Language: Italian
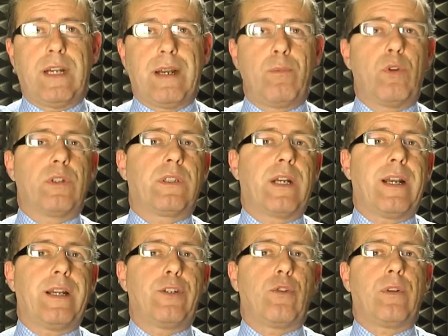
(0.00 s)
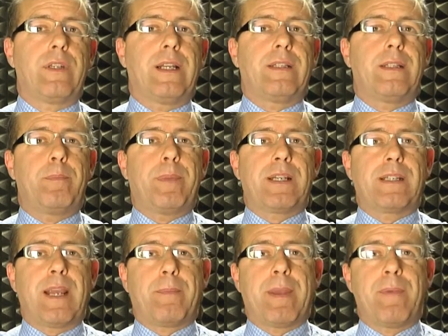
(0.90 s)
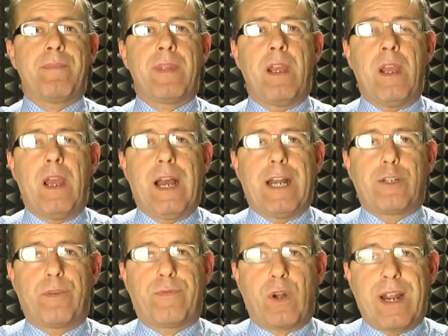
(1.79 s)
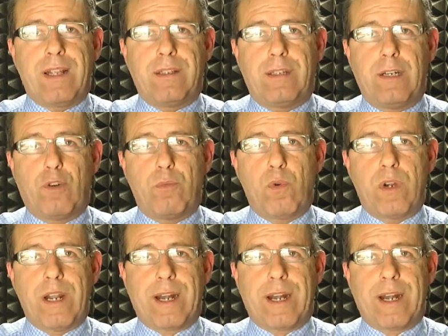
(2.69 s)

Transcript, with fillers: la mostra La gioia del presepe. A Gio Fiorenzi il Comune